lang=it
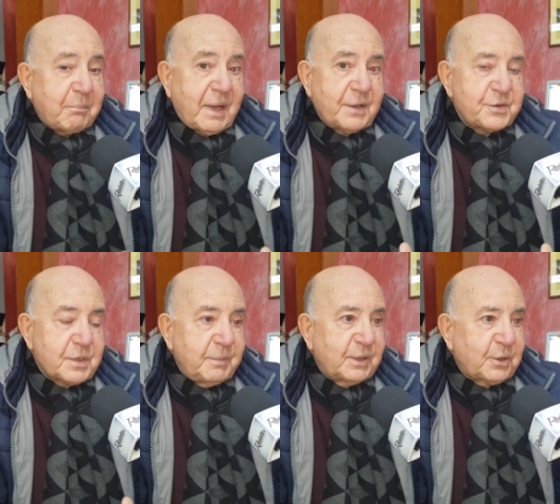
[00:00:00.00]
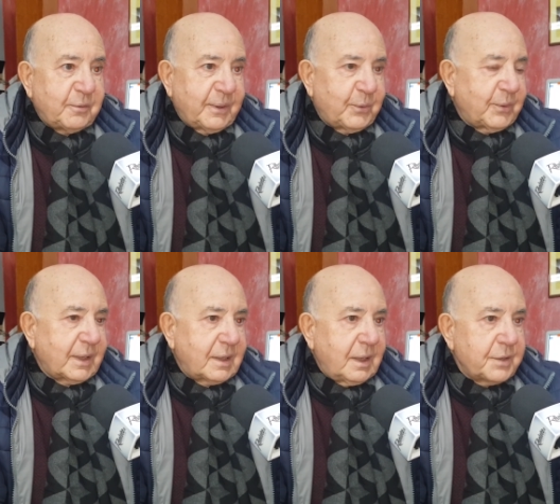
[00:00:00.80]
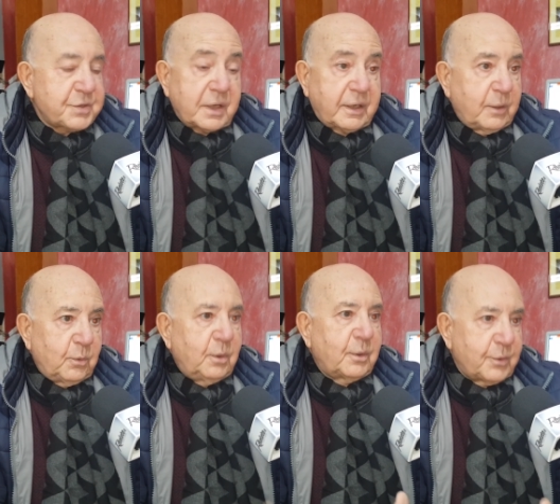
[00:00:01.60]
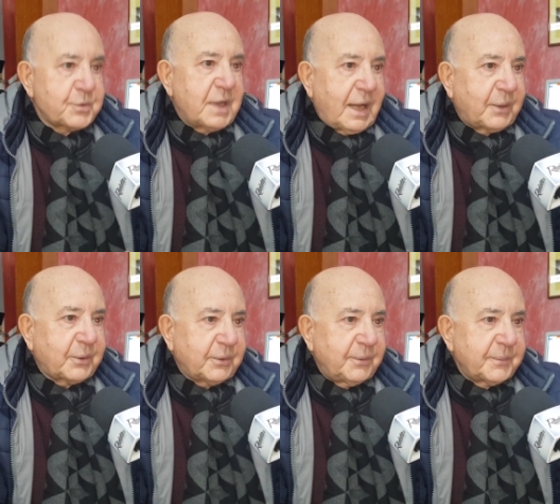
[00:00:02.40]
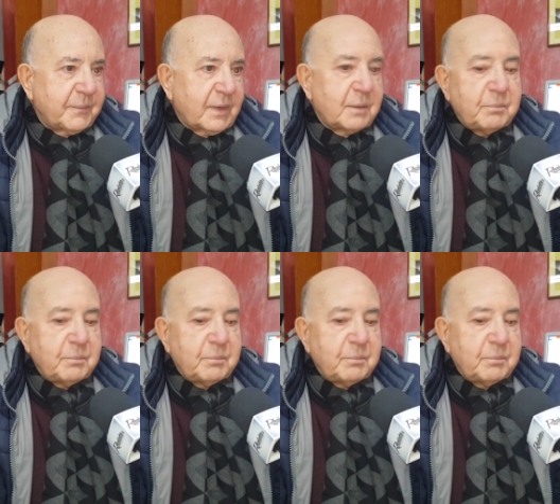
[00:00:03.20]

ma se mi trovo in una chiesa che è un luogo sacro,